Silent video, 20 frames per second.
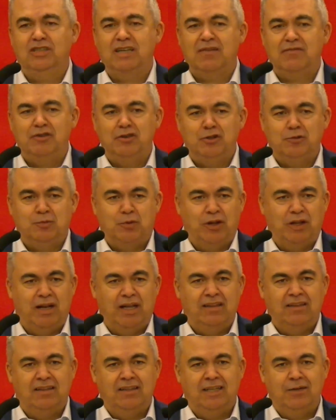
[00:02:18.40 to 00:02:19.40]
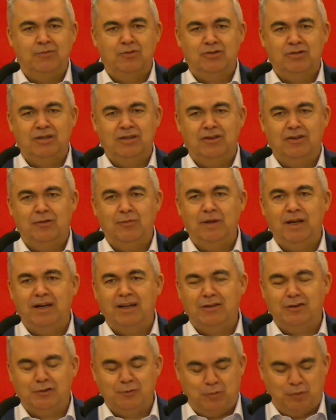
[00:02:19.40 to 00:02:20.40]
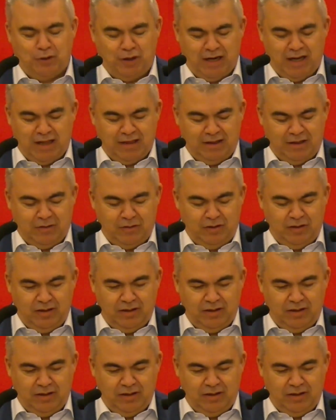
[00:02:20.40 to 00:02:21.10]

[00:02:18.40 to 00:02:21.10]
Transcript: desafíos por delante, tenemos enormes retos por delante, ¿no?